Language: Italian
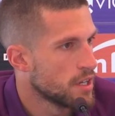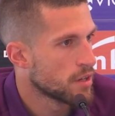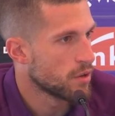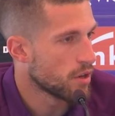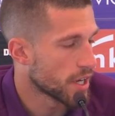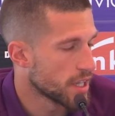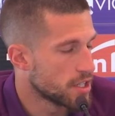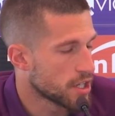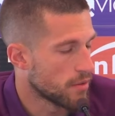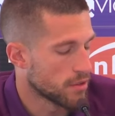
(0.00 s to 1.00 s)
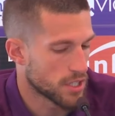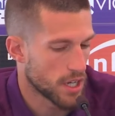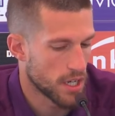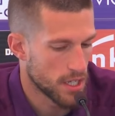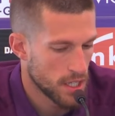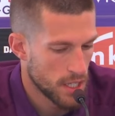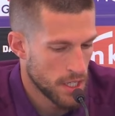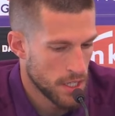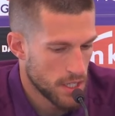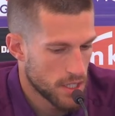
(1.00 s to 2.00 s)
quello che diciamo si era,
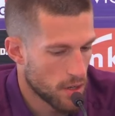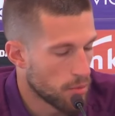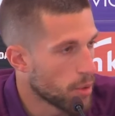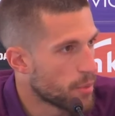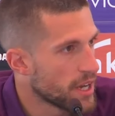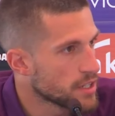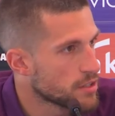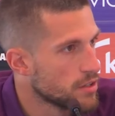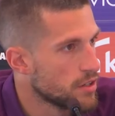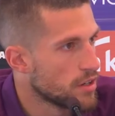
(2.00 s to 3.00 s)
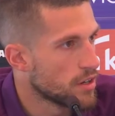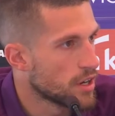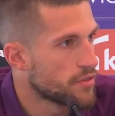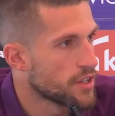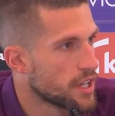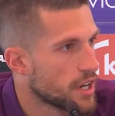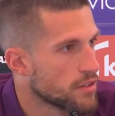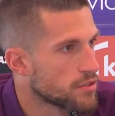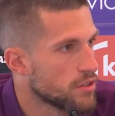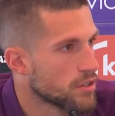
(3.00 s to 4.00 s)
si era un po' perso alla fine dell'anno
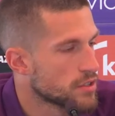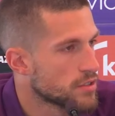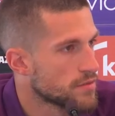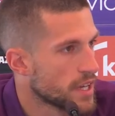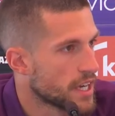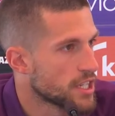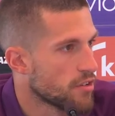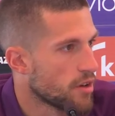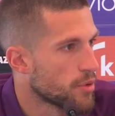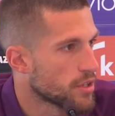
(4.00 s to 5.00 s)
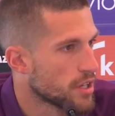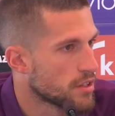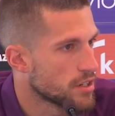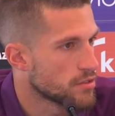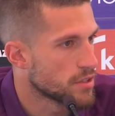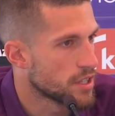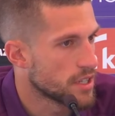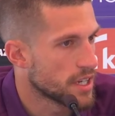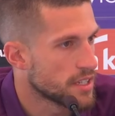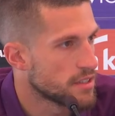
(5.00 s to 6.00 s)
scorso e che ci aveva portato a risultati
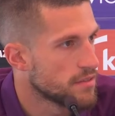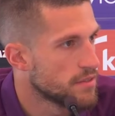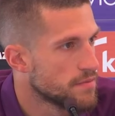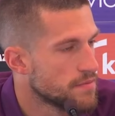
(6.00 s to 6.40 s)
negativi.